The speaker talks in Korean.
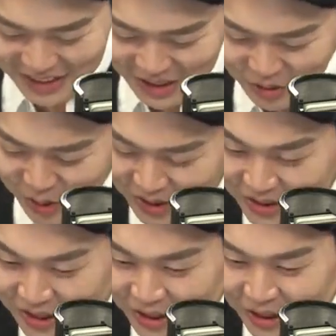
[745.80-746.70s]
자,
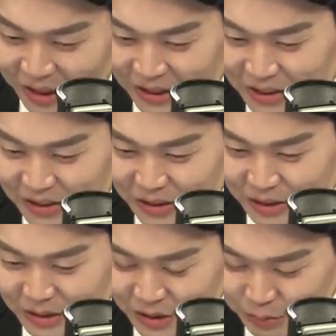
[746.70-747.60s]
최근에
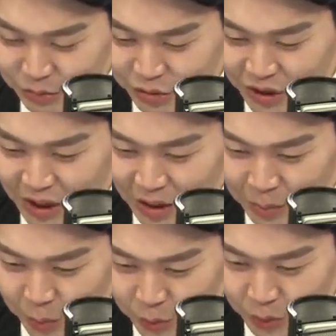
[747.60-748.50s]
그 신문이랑
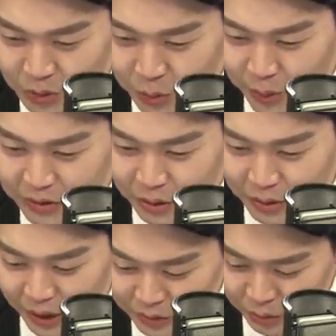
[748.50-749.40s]
보도를 통해서
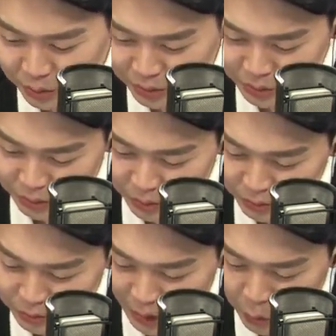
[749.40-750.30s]
계속 어,
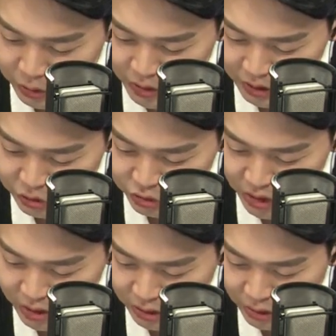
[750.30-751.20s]
또 나오는 얘기 중에
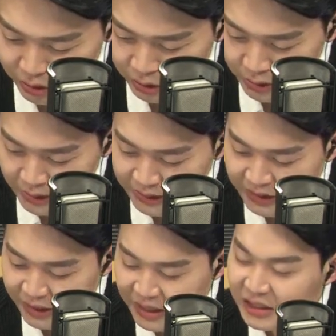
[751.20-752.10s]
하나가
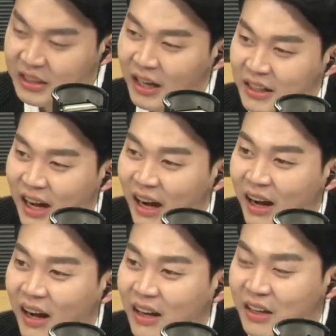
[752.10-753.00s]
그레이트 한강.
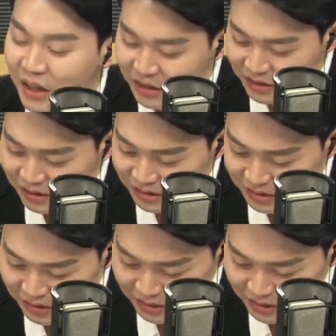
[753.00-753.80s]
이라는